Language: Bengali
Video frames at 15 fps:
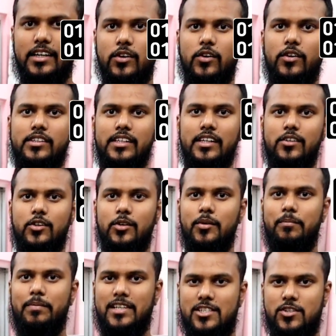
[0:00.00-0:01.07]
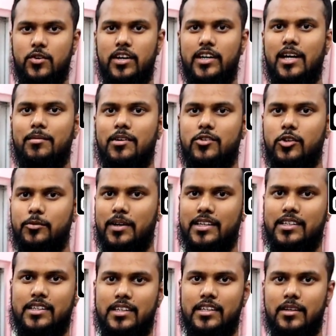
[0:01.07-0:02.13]
এটা হলো যে খুবই বেস্ট কোয়ালিটি আমার খুব
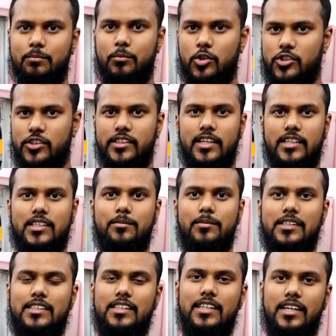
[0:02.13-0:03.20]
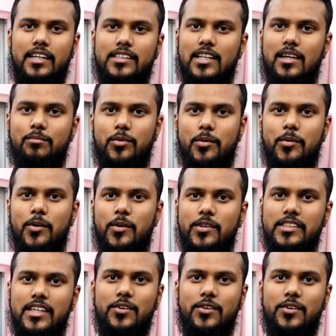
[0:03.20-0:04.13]
একটা পছন্দের একটা মেশিন এর দাম পড়বে হলো